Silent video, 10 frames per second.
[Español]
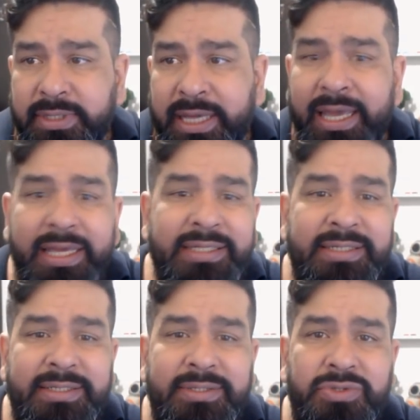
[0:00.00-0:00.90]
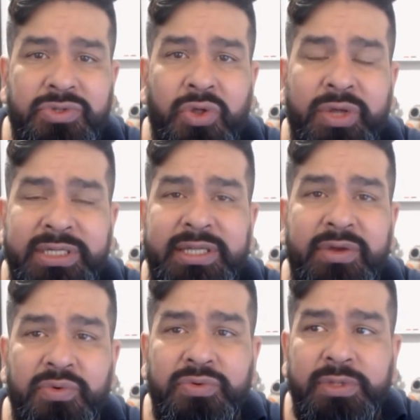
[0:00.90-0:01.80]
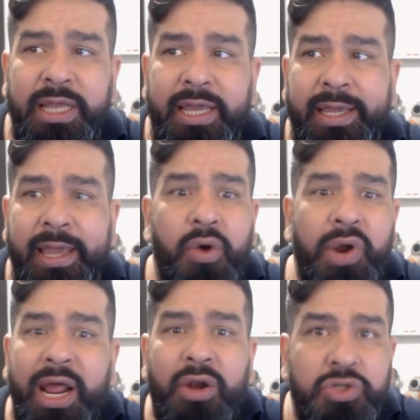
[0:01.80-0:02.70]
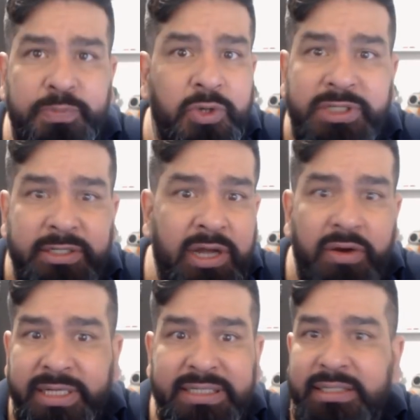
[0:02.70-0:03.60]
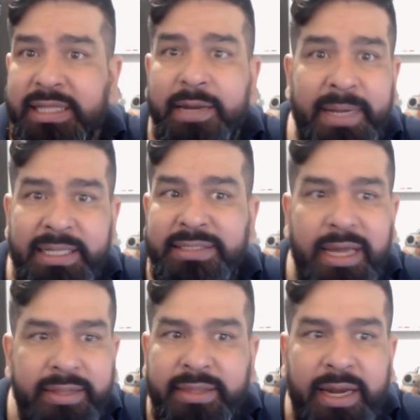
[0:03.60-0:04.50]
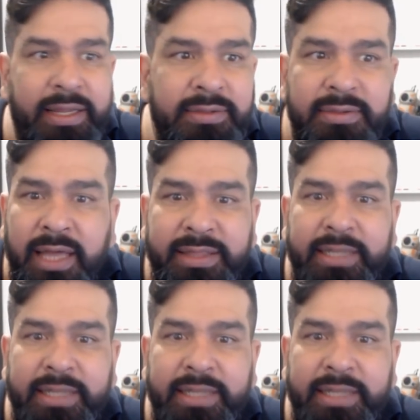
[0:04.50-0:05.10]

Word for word: qué es todo este de que ahora los procesadores Intel van a ser 30,